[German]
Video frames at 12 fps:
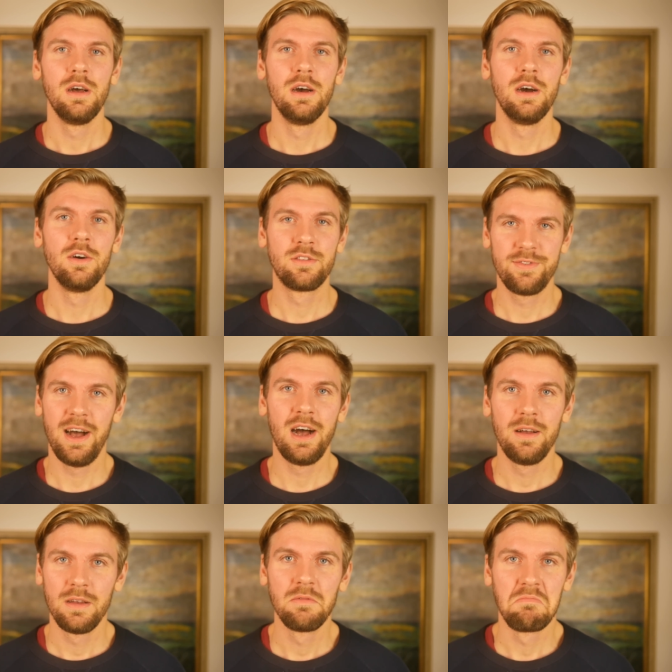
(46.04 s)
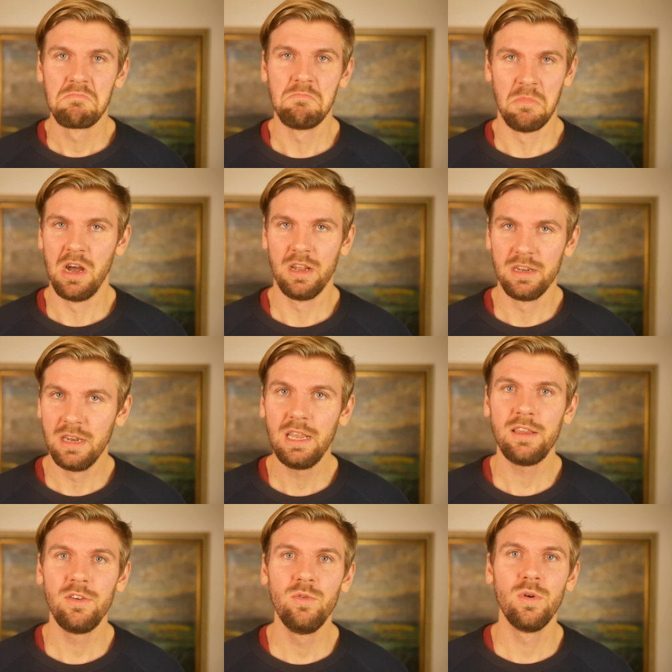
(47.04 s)
Äh, und zwar
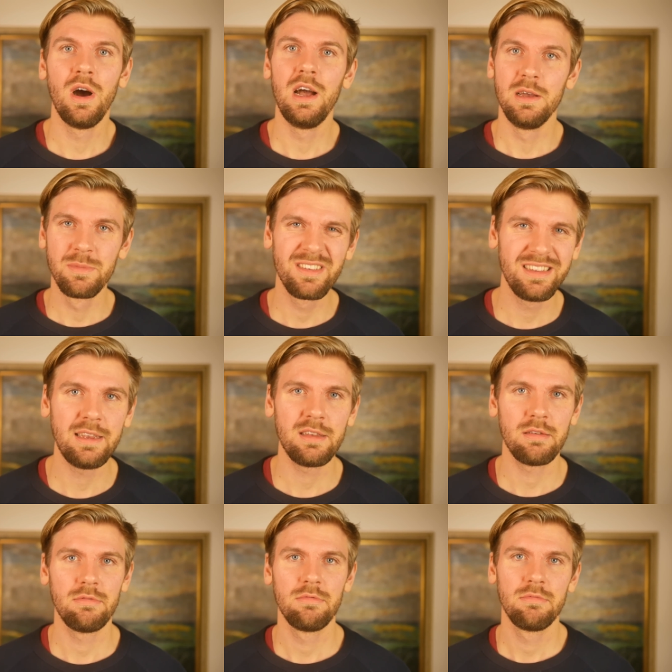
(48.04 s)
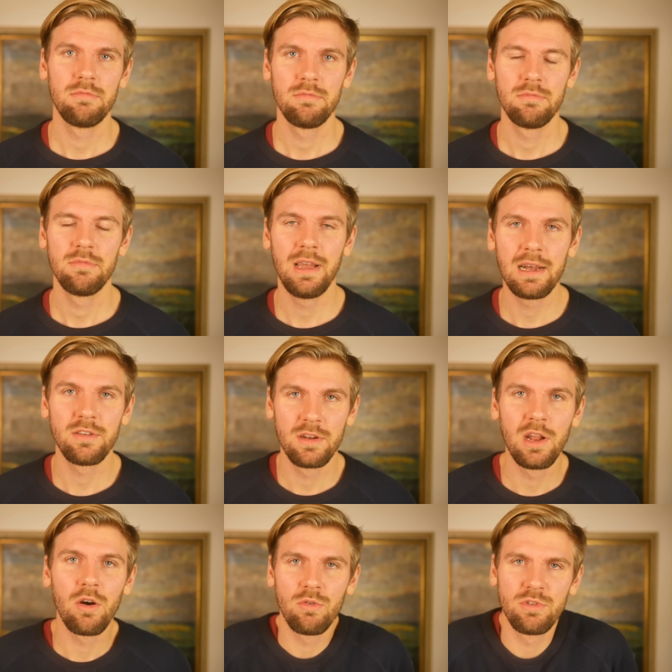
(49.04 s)
nicht nur im Gesicht, ja,
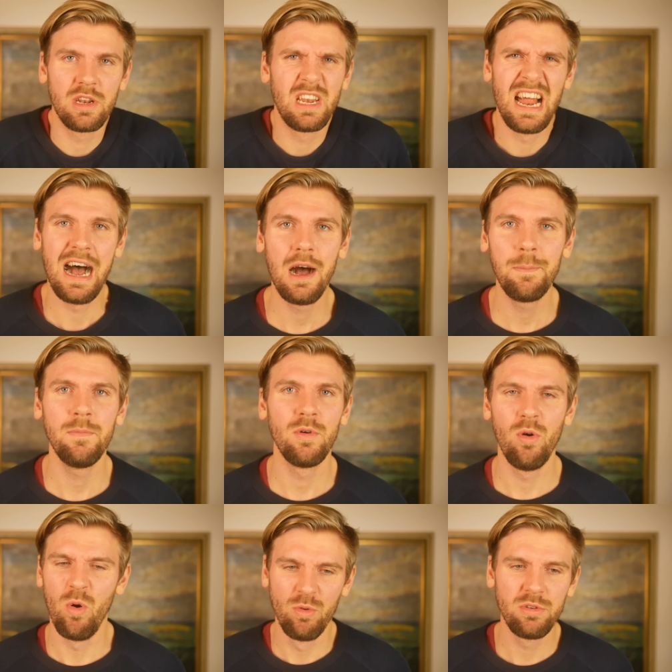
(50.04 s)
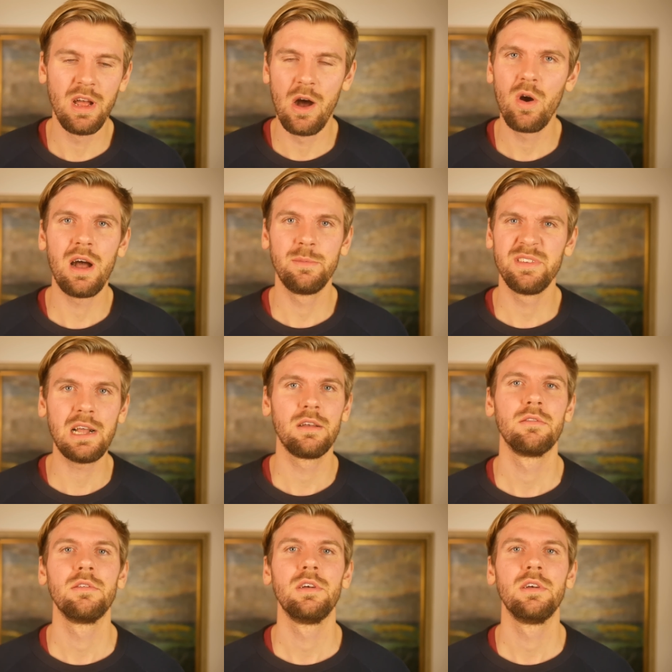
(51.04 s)
sondern auch unter den Armen und auch am Sack.